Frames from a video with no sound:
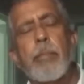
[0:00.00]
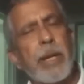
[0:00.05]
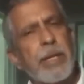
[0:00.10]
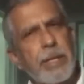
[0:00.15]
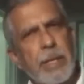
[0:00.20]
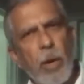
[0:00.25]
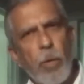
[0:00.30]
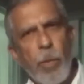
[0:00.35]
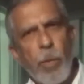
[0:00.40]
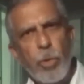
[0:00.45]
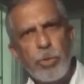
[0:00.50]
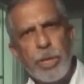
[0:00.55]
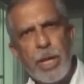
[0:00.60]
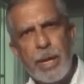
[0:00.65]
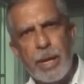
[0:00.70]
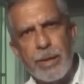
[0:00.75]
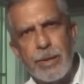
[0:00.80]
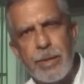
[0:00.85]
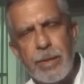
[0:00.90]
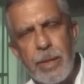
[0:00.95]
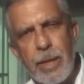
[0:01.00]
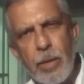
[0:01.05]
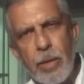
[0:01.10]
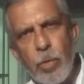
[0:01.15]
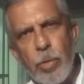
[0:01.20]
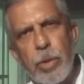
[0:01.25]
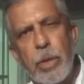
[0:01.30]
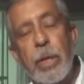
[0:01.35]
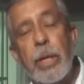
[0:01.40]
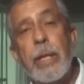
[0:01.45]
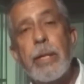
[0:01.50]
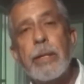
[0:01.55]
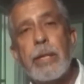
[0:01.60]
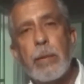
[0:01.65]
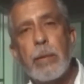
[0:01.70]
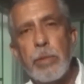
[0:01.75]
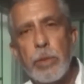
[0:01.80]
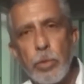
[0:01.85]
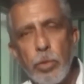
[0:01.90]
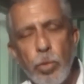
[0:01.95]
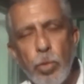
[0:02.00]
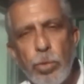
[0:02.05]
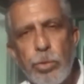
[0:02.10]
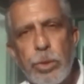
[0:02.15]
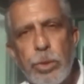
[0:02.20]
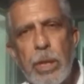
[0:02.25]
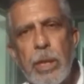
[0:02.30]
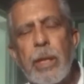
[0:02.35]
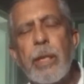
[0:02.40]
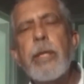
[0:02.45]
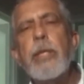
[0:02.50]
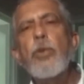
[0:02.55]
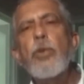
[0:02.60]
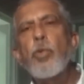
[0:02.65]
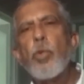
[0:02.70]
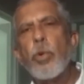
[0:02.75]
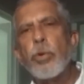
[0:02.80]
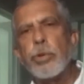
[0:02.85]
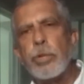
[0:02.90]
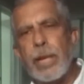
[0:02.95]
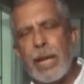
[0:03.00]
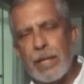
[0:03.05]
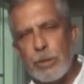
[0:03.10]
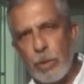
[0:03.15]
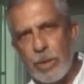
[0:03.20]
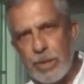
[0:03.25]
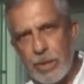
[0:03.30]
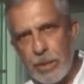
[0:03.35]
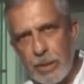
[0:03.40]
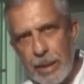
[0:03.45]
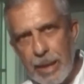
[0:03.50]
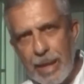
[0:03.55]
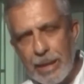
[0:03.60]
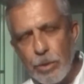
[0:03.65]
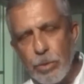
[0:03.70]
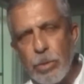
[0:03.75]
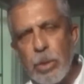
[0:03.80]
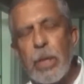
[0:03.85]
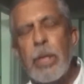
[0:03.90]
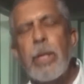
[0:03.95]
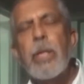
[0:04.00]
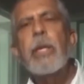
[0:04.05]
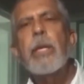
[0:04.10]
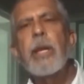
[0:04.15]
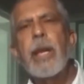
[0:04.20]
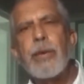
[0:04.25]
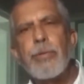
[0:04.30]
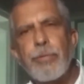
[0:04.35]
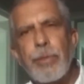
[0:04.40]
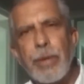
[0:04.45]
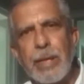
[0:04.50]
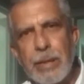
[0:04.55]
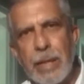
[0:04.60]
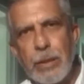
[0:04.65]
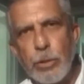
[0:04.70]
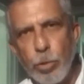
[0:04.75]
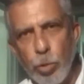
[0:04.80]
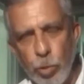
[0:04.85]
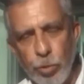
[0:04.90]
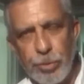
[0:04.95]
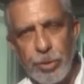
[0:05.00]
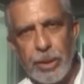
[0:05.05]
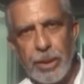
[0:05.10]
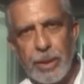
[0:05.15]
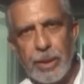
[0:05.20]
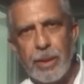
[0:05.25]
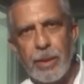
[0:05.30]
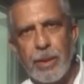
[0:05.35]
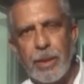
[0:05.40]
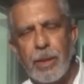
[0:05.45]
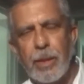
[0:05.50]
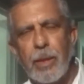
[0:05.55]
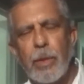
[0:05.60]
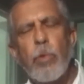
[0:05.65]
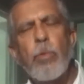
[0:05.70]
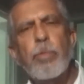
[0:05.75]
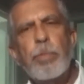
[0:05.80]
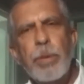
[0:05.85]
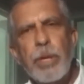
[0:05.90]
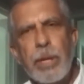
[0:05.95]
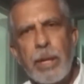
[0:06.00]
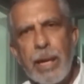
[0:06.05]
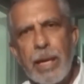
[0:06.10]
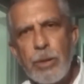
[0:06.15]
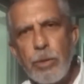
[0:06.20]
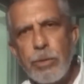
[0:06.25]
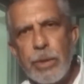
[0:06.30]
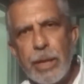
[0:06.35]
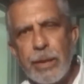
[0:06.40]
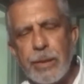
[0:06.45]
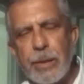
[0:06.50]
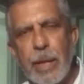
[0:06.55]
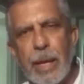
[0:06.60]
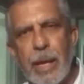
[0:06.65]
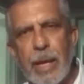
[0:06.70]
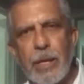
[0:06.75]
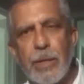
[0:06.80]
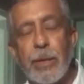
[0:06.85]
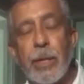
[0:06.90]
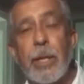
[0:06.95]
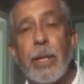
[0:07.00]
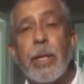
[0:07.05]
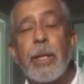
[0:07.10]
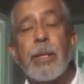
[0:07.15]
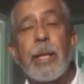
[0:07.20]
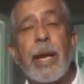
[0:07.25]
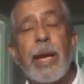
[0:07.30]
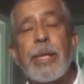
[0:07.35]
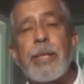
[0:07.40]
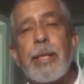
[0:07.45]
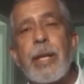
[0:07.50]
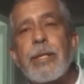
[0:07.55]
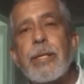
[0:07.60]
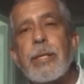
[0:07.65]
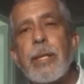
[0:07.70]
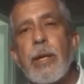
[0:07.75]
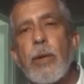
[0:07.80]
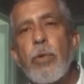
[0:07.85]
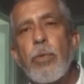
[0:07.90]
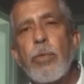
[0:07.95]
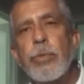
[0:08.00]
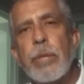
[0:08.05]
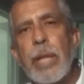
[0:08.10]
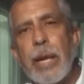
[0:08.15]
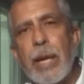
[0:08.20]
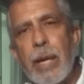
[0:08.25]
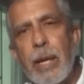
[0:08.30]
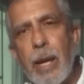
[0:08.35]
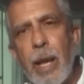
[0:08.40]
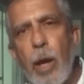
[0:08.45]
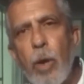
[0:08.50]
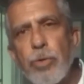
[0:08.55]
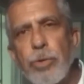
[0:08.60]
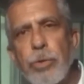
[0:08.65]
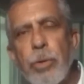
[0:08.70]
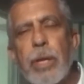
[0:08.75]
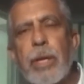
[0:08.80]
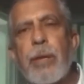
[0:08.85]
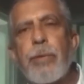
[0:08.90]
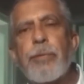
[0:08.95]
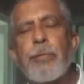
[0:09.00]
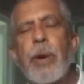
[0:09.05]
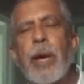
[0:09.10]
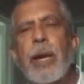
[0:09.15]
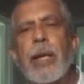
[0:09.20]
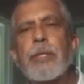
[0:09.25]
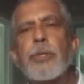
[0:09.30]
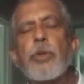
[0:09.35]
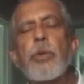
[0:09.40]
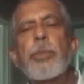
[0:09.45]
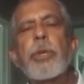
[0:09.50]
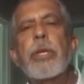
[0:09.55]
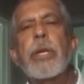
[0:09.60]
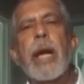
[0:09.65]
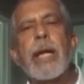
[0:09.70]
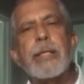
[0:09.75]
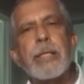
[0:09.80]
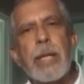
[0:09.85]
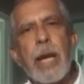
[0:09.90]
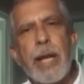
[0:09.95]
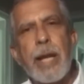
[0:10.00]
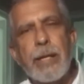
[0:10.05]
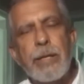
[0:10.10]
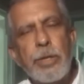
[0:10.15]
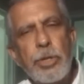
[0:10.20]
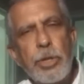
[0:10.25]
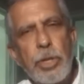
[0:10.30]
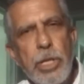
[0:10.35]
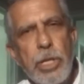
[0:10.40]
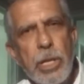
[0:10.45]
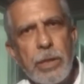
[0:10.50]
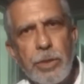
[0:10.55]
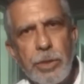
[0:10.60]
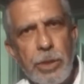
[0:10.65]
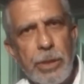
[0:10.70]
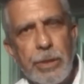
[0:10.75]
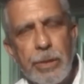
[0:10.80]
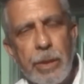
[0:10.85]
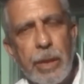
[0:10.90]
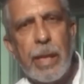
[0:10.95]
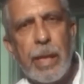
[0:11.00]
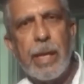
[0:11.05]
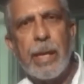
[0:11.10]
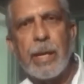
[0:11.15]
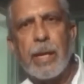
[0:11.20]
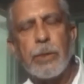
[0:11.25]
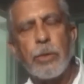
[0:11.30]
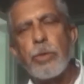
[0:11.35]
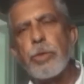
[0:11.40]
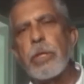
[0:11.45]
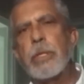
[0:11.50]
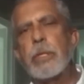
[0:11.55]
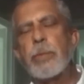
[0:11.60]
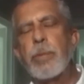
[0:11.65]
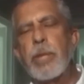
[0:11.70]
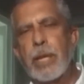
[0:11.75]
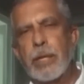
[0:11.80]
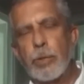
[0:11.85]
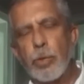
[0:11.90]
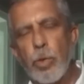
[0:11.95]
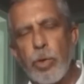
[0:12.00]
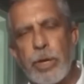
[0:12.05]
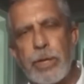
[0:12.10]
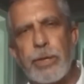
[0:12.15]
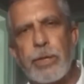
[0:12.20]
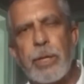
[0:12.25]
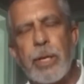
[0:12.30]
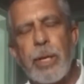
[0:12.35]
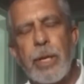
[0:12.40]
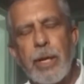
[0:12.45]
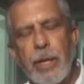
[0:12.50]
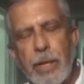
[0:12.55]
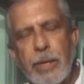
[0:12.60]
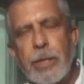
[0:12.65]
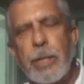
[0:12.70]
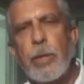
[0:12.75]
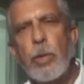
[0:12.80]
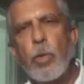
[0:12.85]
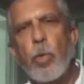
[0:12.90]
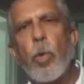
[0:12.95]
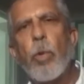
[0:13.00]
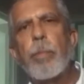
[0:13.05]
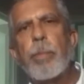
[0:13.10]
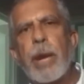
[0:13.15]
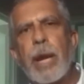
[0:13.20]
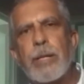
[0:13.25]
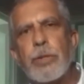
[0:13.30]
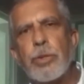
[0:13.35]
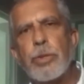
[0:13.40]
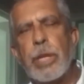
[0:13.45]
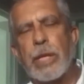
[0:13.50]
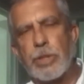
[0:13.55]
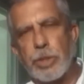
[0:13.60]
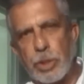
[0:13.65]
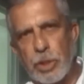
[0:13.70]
Mas há uma alteração entre a minuta e o contrato assinado que levanta dúvida. Um pequeno detalhe na redação da cláusula que fala sobre as garantias de entrega dos respiradores que seriam comprados na